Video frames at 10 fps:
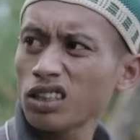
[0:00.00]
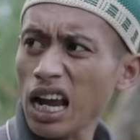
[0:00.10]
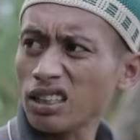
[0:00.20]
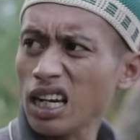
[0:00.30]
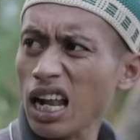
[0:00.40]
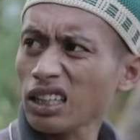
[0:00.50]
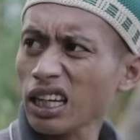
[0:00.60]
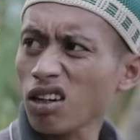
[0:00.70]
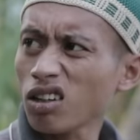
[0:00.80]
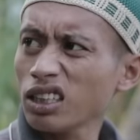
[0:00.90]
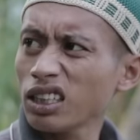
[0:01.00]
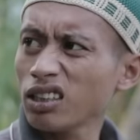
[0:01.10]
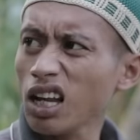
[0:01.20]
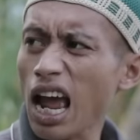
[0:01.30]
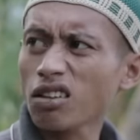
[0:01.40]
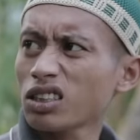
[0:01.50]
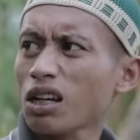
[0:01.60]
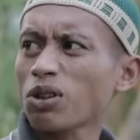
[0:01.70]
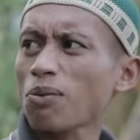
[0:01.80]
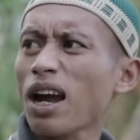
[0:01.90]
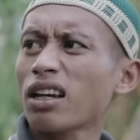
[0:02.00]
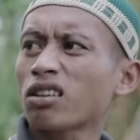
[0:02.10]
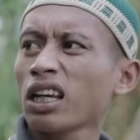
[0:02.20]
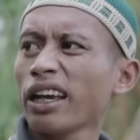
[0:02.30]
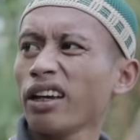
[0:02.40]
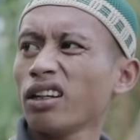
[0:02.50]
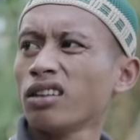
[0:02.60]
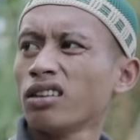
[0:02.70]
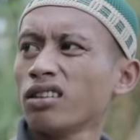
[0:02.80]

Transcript: jajal tekoni, ya aku siap-siap ae lho, Din. Ya